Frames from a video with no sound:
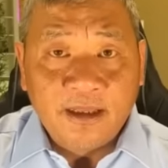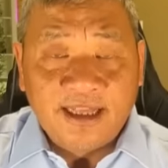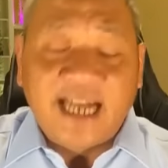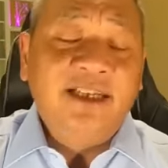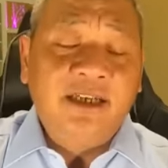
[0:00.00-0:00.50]

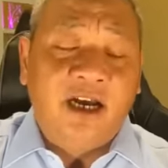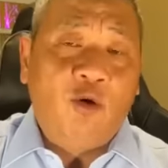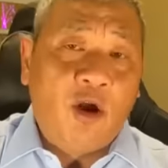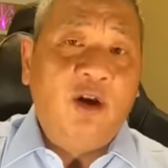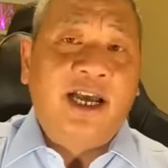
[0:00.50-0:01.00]
tách rời
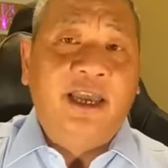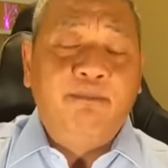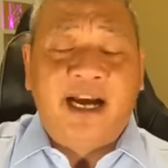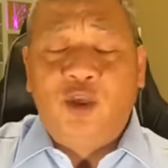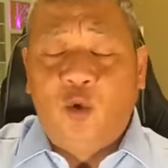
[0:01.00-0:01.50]
khỏi Hoa Kỳ
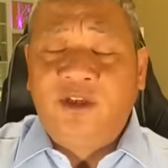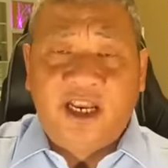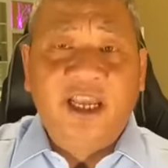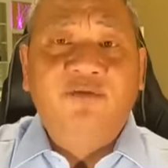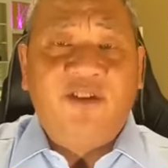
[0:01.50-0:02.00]
mặc dù
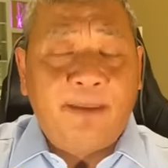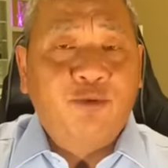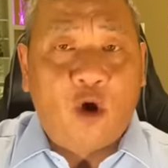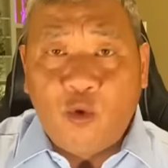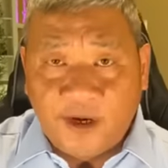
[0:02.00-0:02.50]
trên hiến pháp
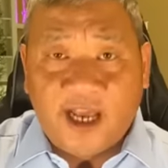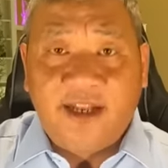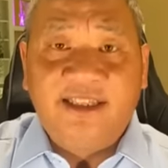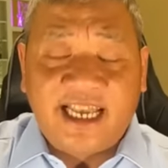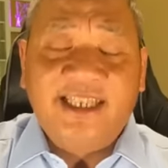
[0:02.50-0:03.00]
có quy
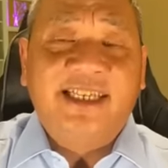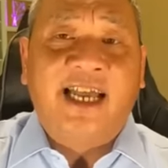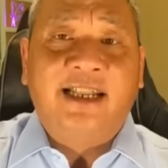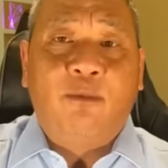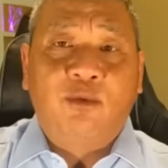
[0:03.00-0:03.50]
định
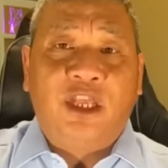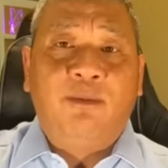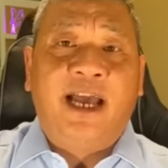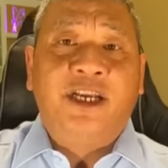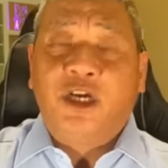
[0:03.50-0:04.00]
Texas là một tiểu
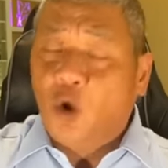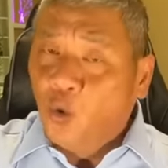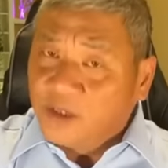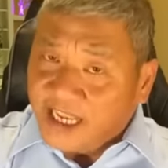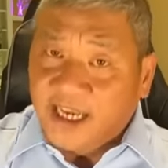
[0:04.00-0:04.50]
bang được
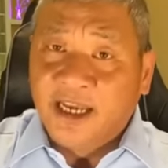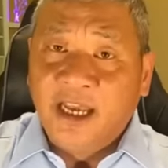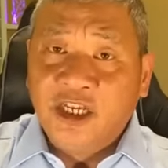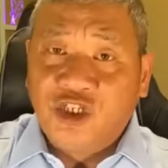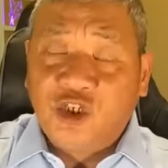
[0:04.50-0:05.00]
ưu tiên
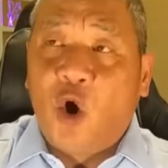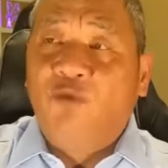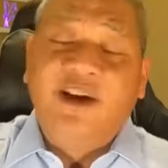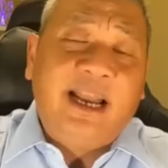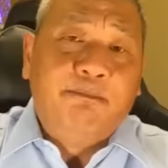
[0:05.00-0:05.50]
so
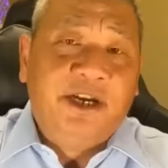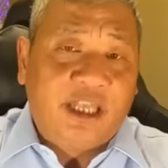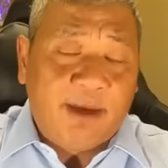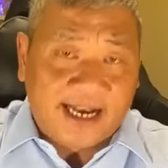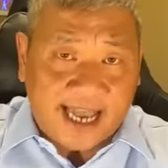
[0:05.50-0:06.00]
với 50
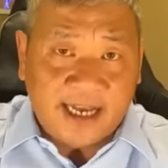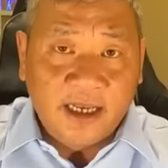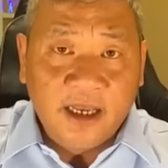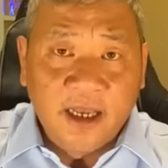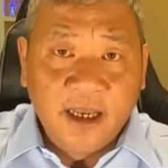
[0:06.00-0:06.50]
tiểu bang khác
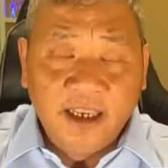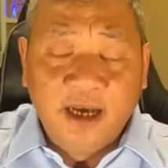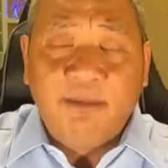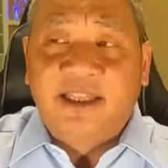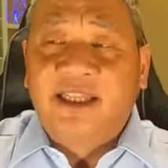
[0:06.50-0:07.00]

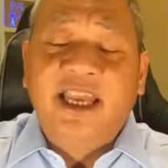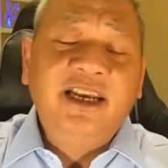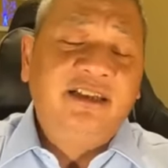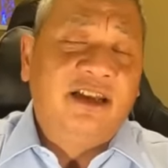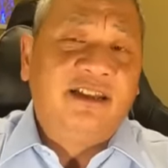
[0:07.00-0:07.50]
nhưng mà
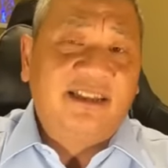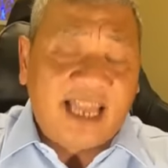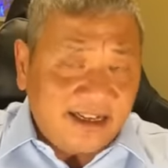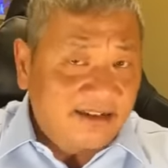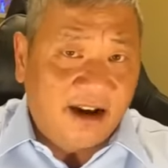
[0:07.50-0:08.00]
tiến trình
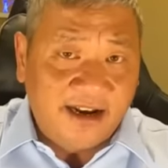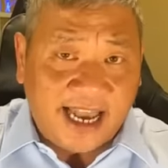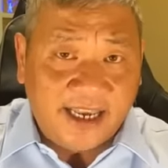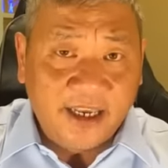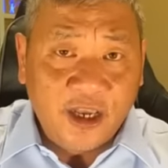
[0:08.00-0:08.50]
tách rời
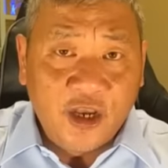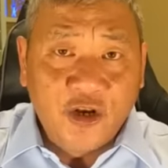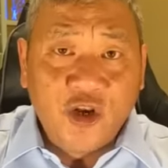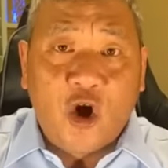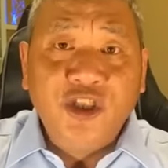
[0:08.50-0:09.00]
này
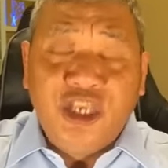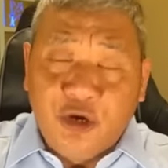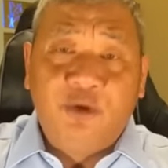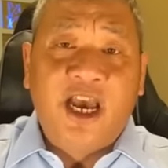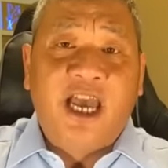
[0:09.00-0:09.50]
nó
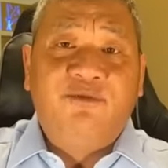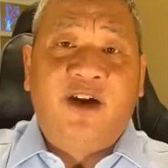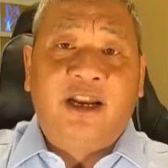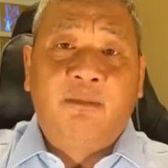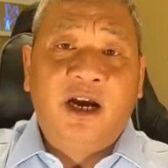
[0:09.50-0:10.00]
nhiều kê
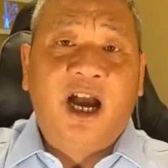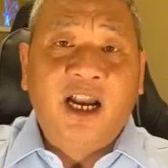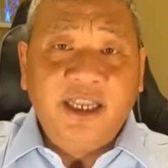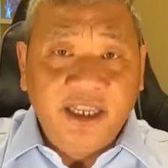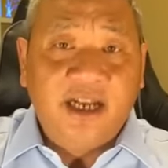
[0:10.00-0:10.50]
và nó mất
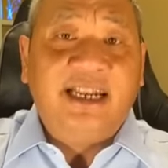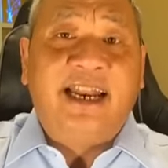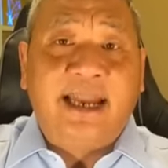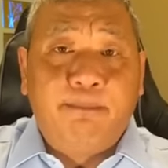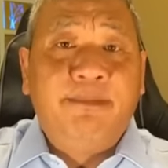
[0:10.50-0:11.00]
ít nhất là
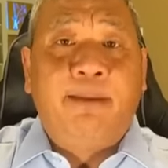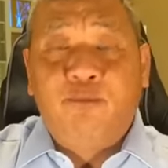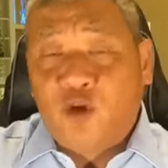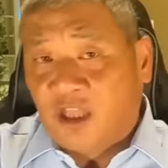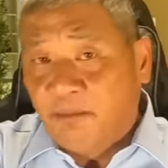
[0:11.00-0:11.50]
5
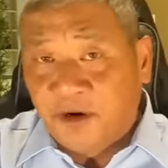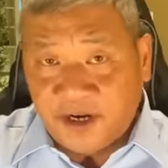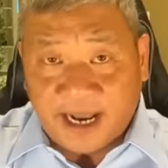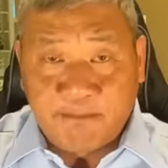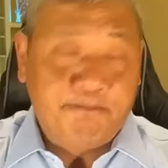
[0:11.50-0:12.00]
năm cho tới
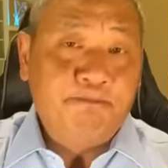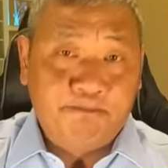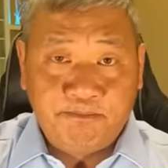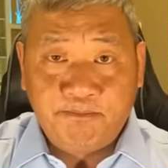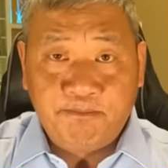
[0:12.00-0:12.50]
10 năm
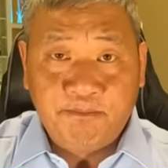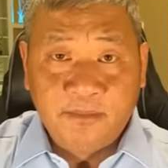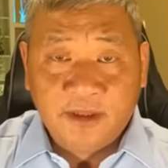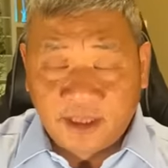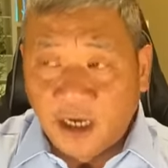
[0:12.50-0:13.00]

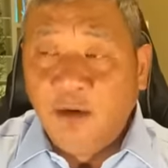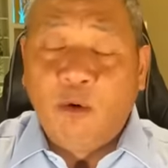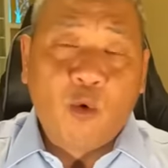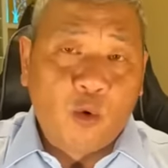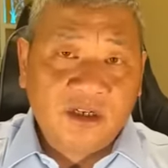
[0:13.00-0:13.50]
từ
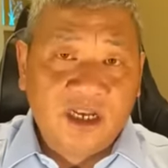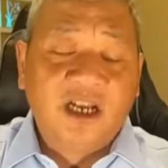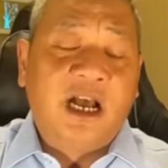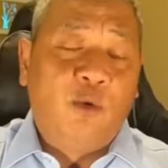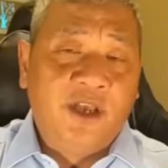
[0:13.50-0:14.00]
một cuộc
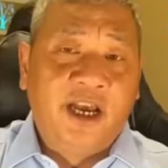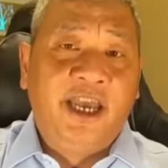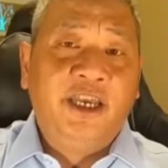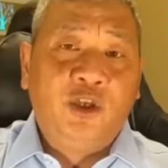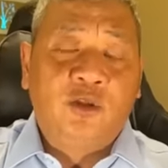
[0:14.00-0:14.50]
trưng cầu dân
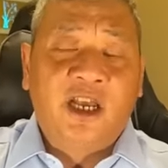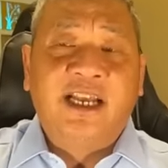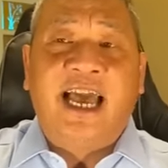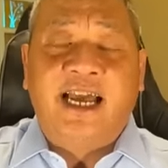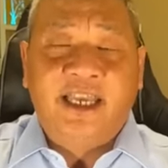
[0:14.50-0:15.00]
ý cho
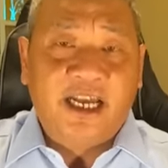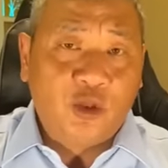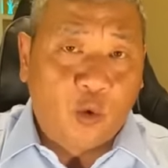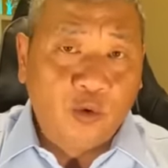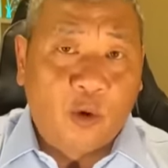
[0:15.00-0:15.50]
tất cả những cái
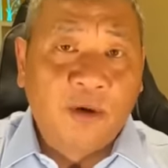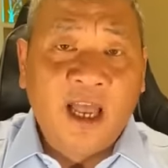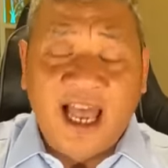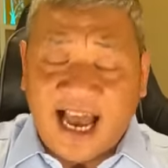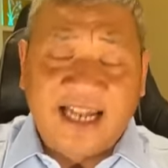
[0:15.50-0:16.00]
thủ tục
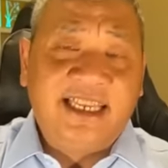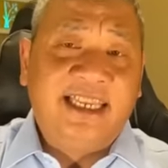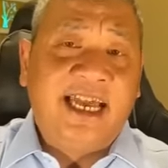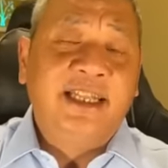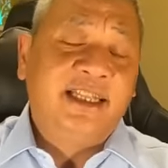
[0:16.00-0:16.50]
hành
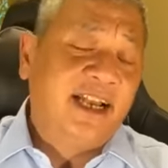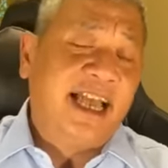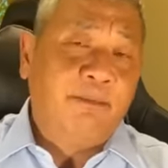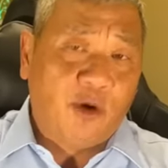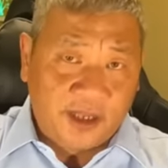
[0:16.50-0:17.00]
chánh tất
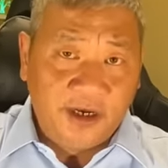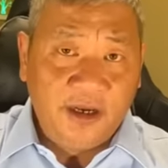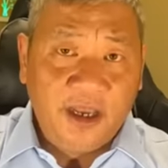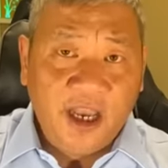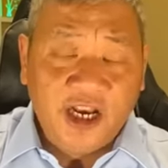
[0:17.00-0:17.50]
cả mọi thứ
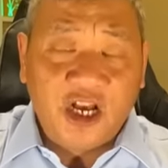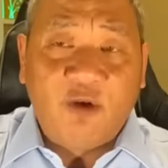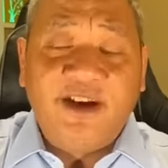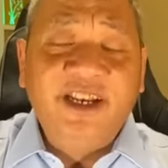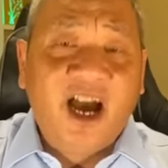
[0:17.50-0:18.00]
nó
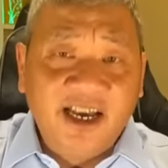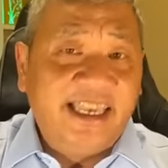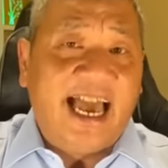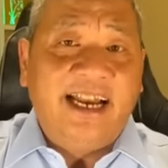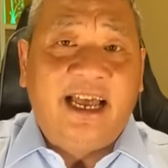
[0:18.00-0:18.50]
không phải đơn
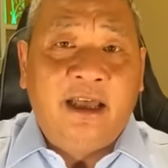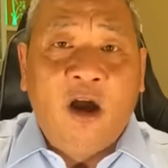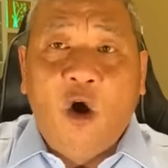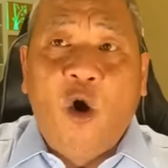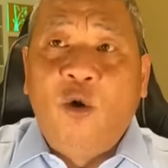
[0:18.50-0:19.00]
giản là
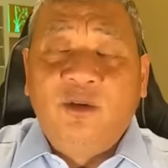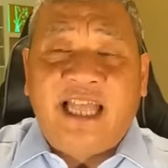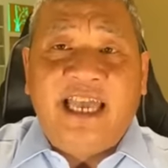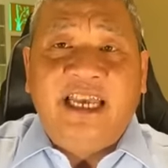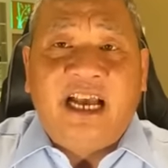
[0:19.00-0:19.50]
ô
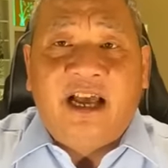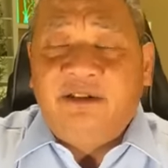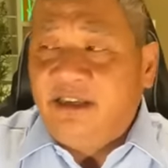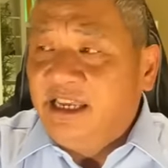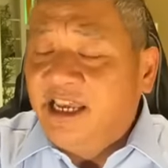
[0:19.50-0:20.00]
tại vì cả
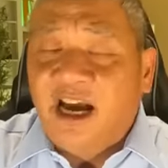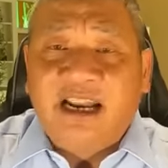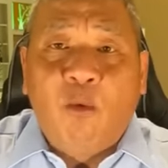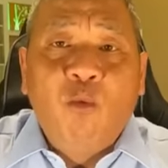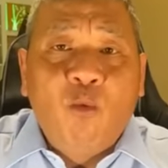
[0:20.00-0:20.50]
di dân
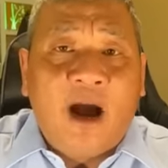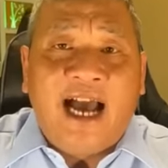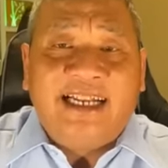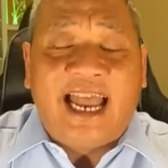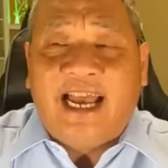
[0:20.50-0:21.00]
đông
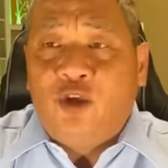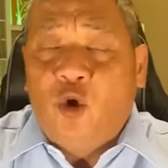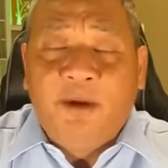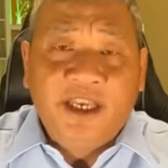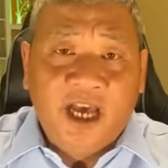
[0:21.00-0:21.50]
quá tràn
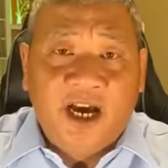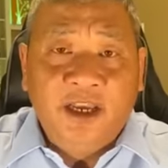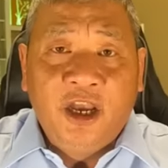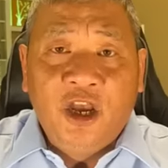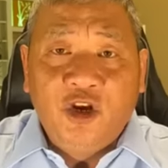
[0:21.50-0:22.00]
vô biên giới
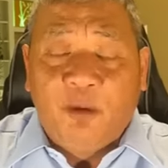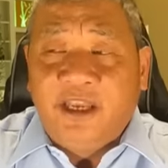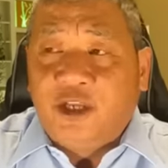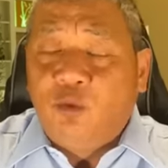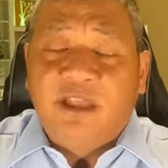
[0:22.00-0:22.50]
rồi
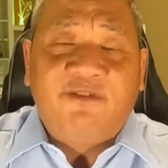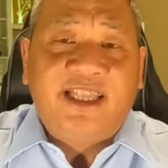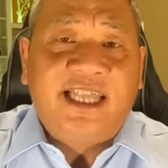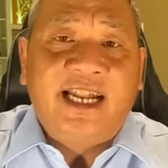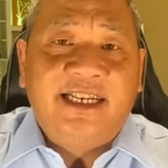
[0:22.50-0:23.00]
bây giờ chúng ta phải
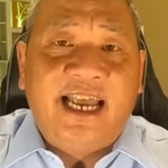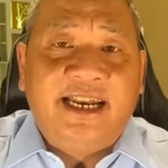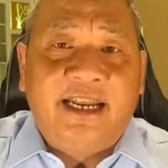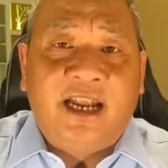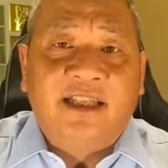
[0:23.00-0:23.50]
tách ra
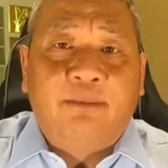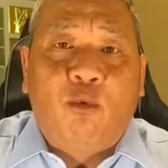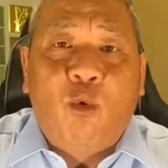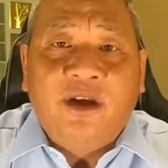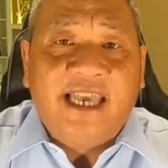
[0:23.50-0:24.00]
để trở thành
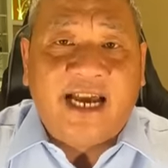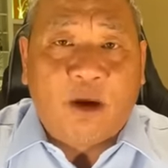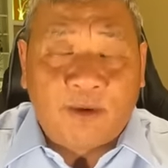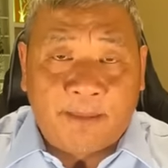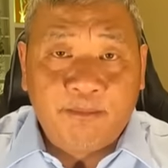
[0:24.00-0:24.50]
một quốc gia
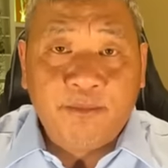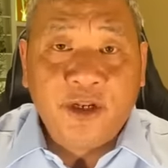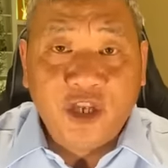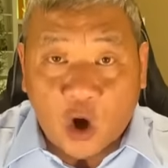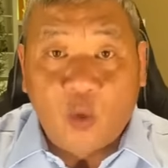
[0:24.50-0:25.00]
độc lập
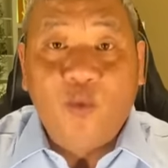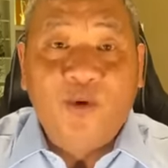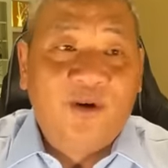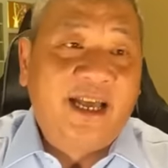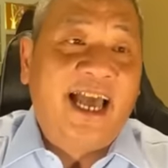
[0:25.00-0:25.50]
no
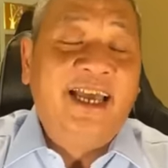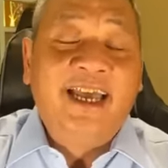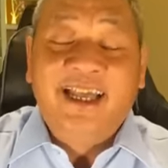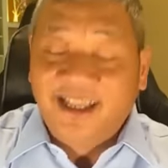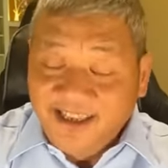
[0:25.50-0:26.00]
ok
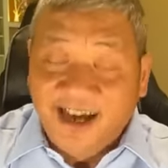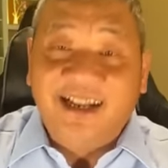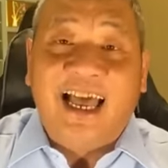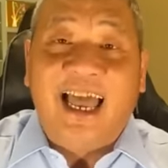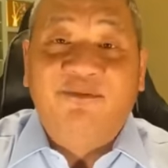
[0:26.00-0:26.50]
thứ nhất
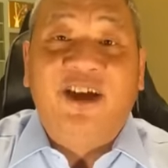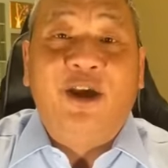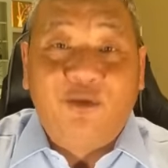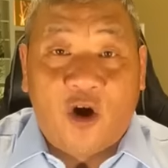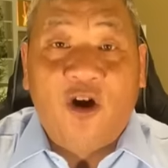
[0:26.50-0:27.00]
là em phải
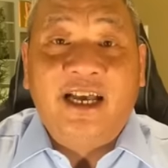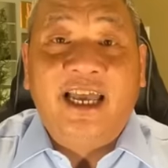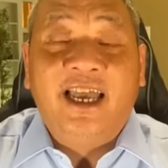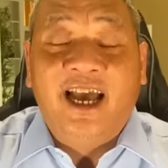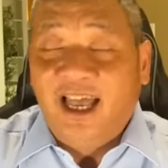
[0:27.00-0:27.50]
hiểu rõ cái